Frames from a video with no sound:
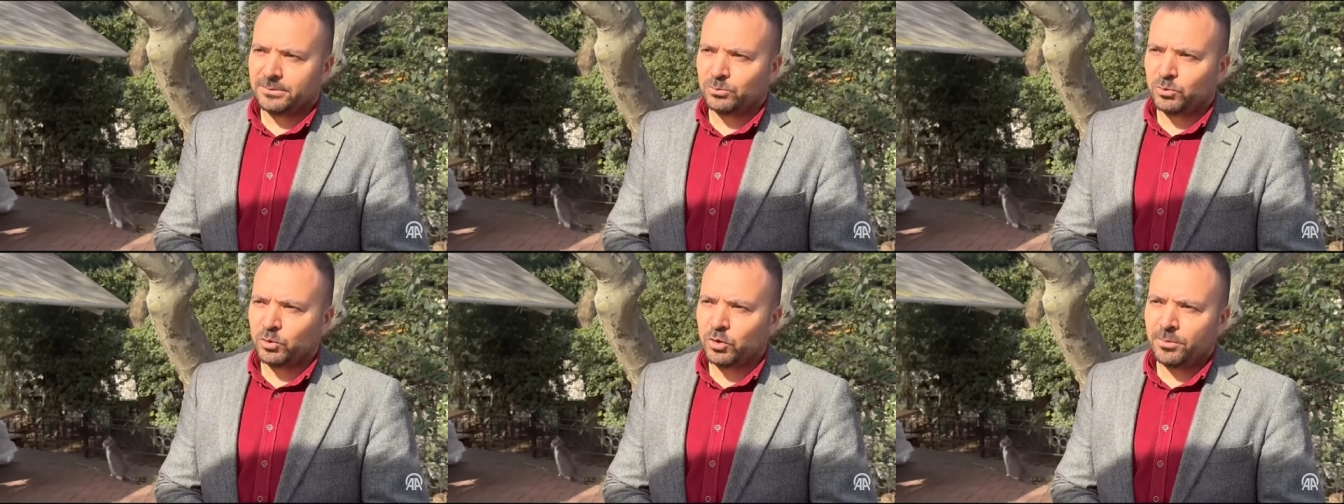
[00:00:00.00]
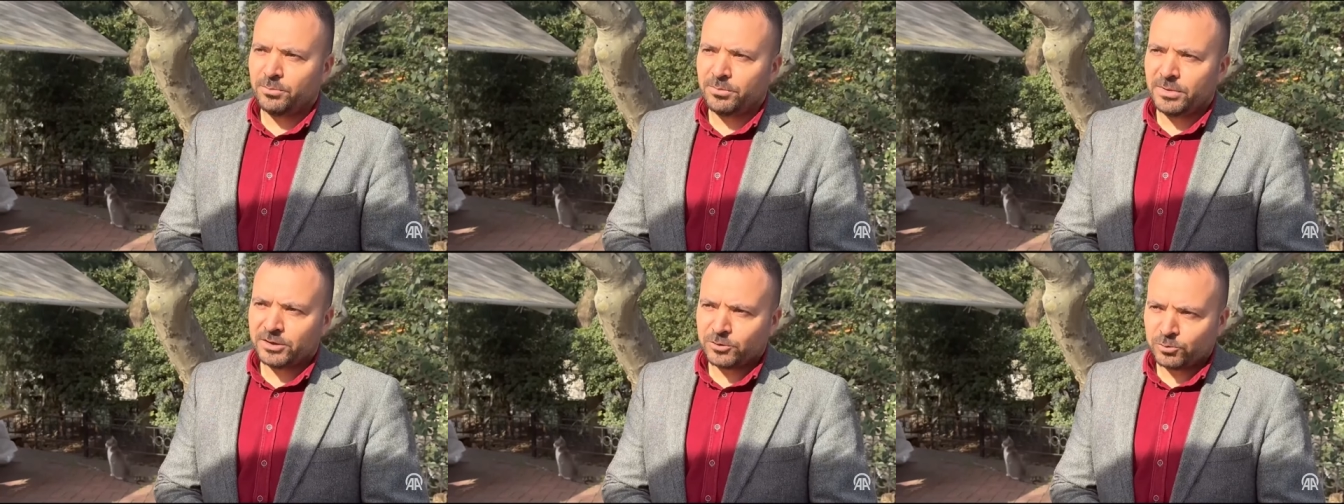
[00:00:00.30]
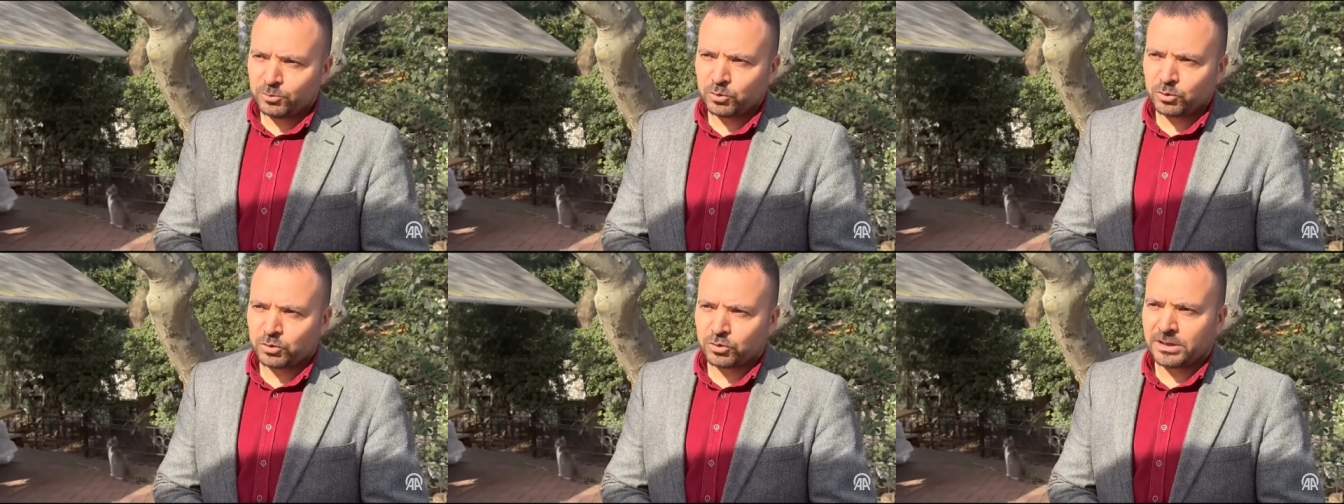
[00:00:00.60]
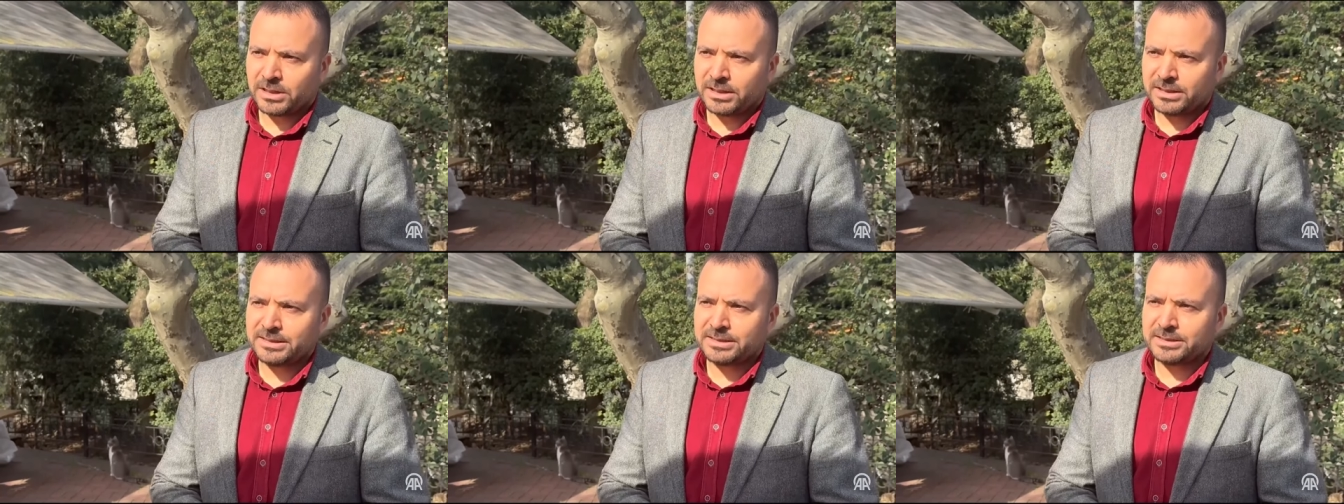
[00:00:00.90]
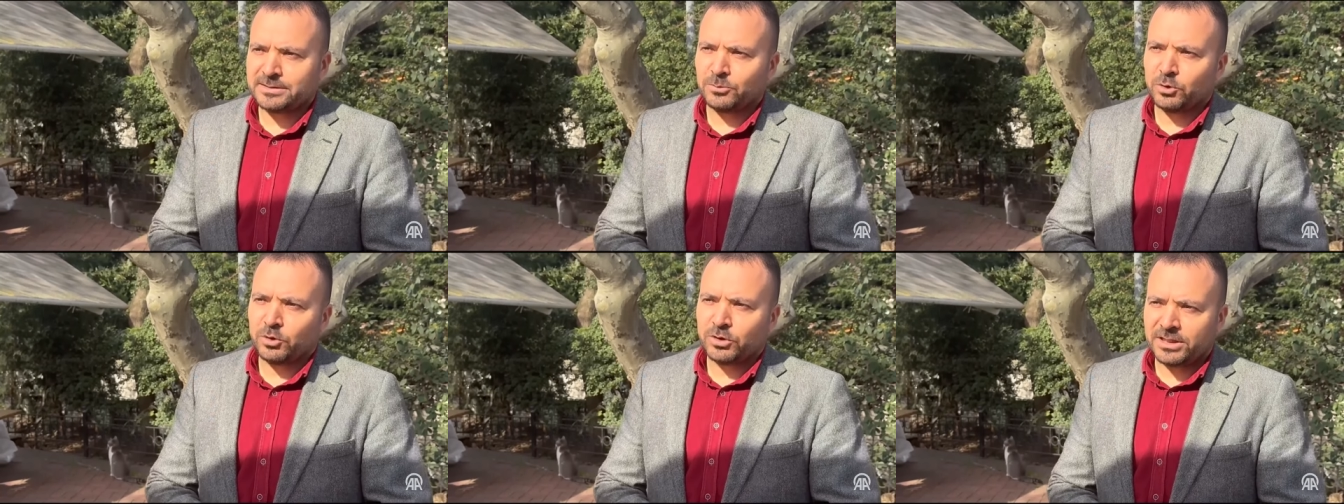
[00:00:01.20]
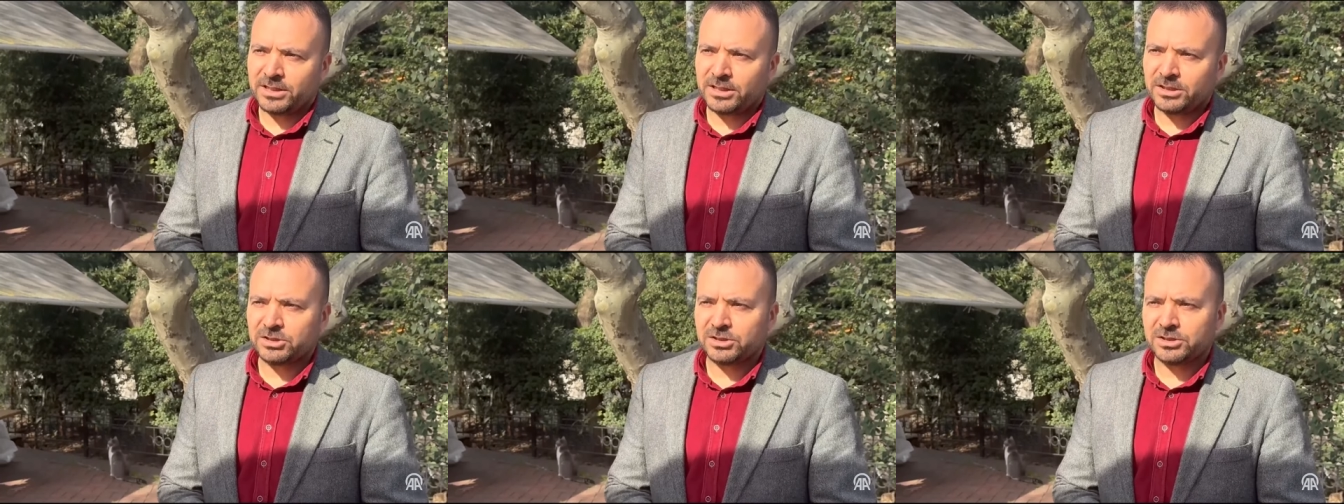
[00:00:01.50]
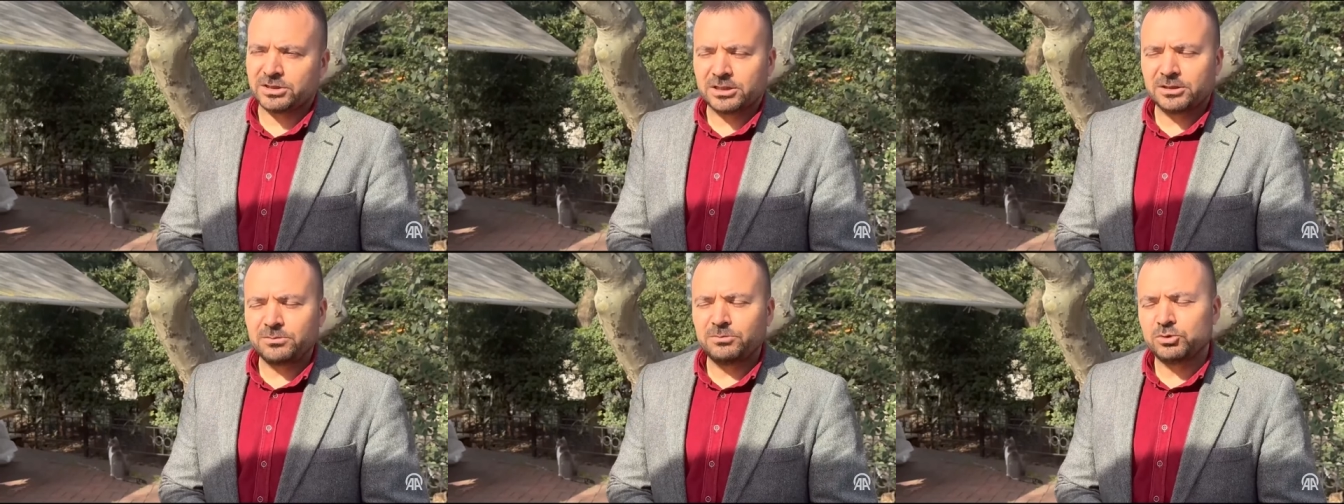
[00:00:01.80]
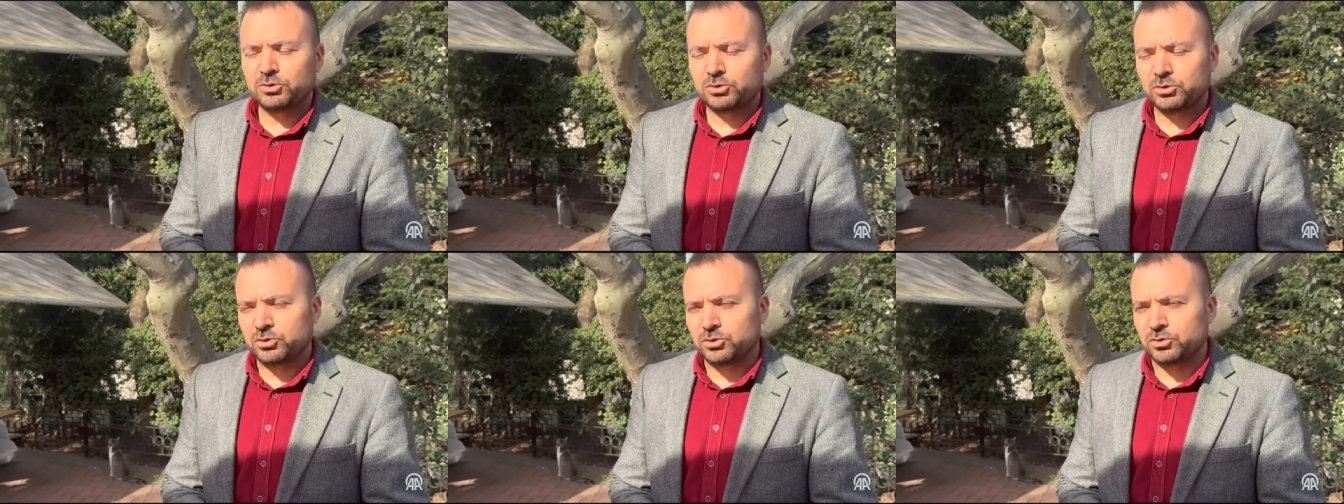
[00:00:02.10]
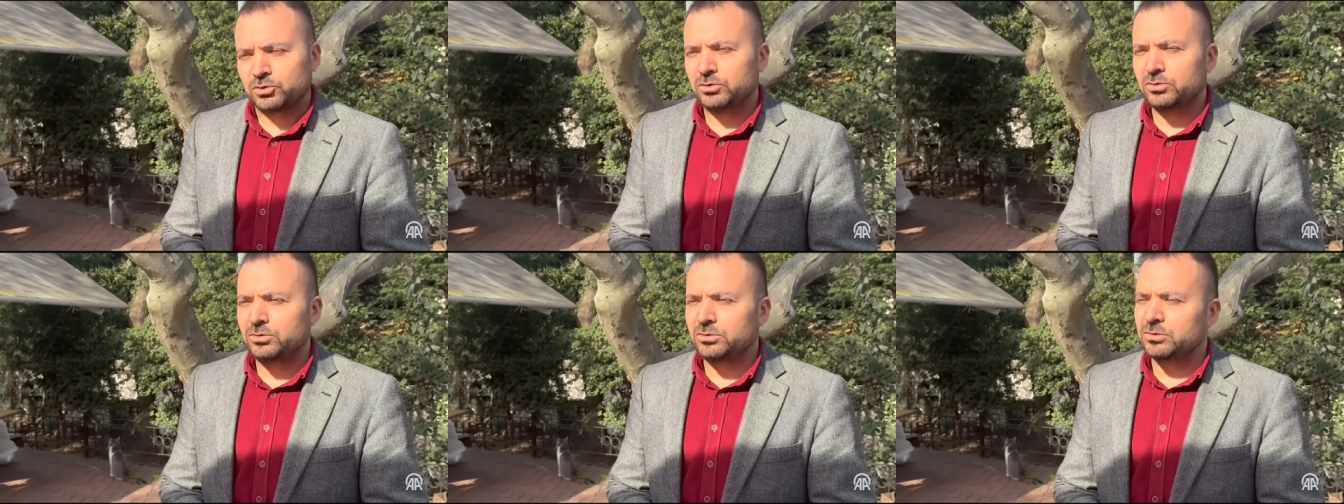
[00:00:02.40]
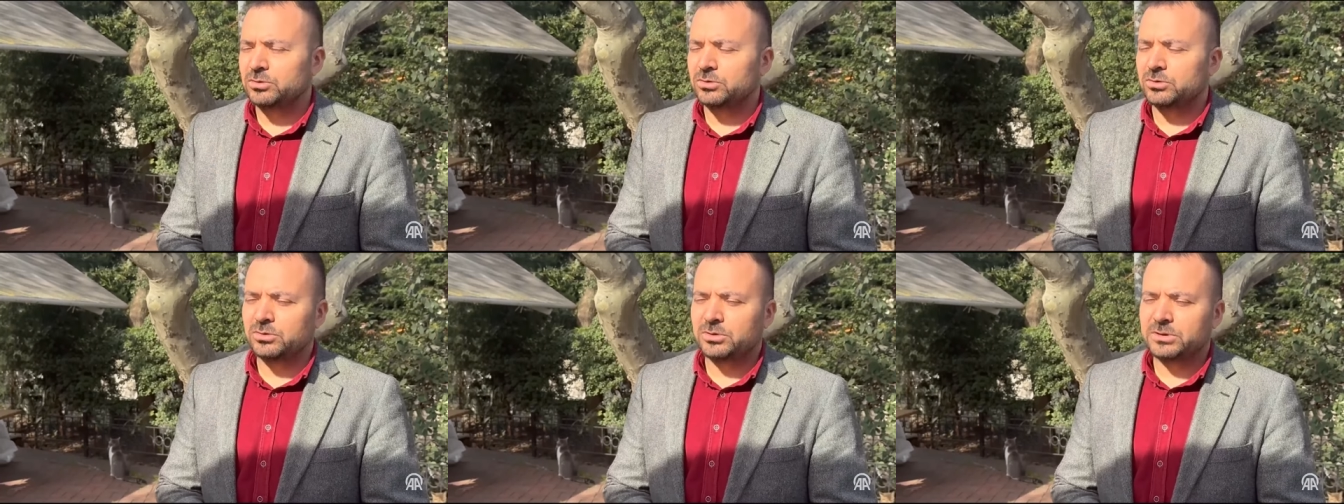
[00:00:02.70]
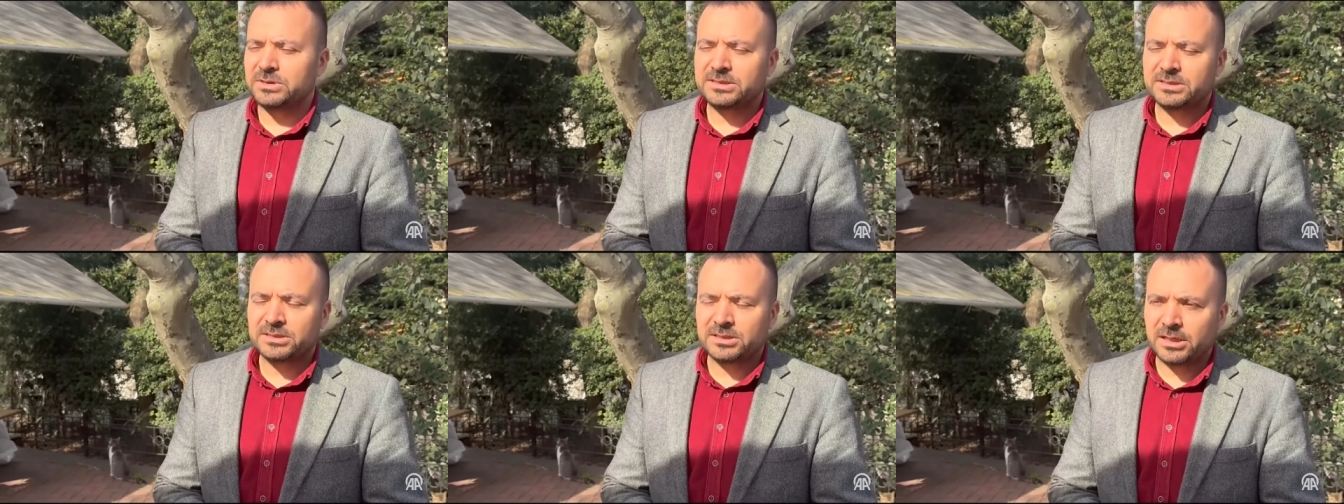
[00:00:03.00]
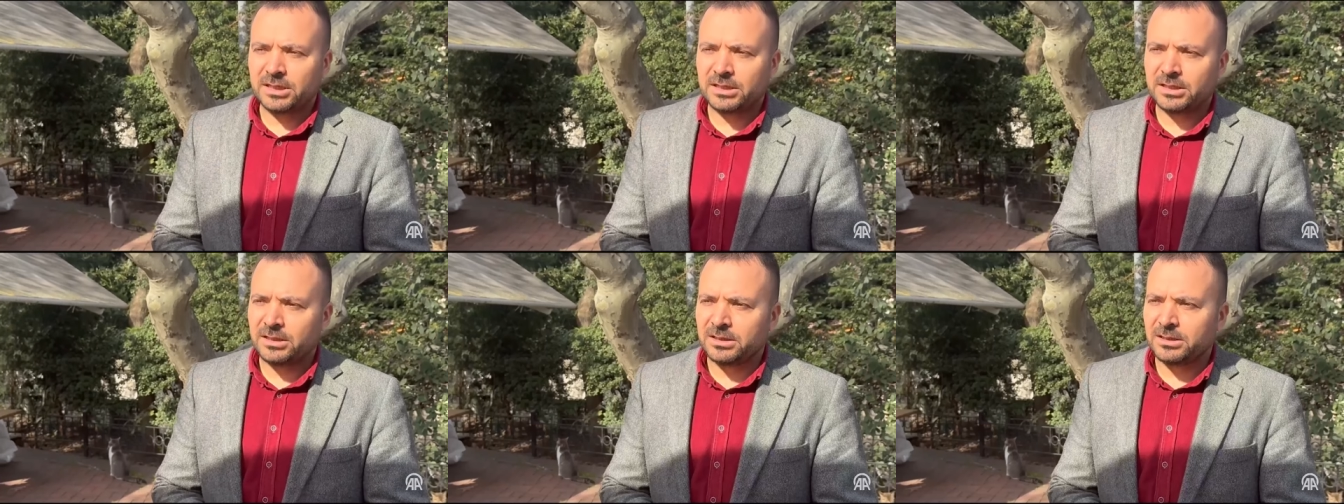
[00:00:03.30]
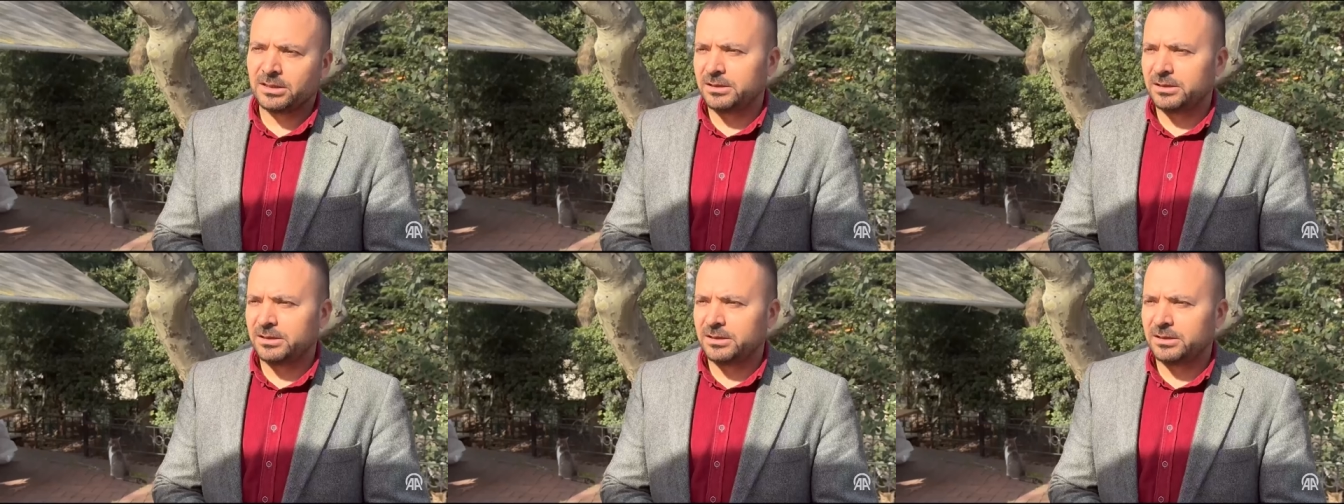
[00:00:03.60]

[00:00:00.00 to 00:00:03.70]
Muhammed Murra isimli 12 yaşındaki bir çocuğun e, İsrail